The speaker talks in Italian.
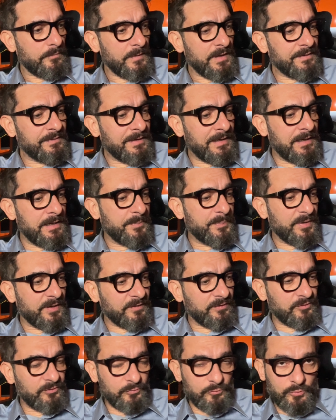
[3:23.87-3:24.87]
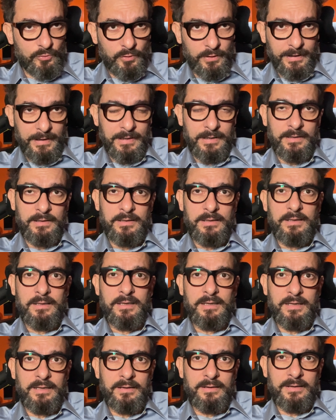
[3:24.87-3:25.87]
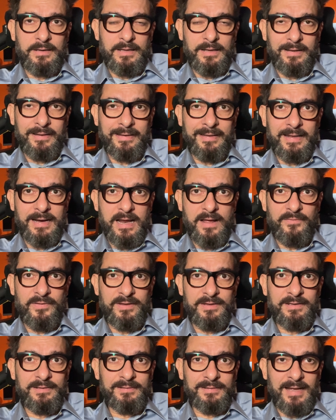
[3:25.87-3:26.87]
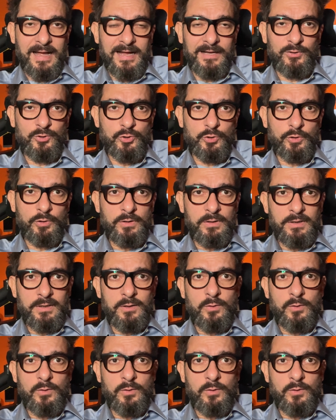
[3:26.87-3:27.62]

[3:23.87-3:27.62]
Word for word: delle persone in grave disagio,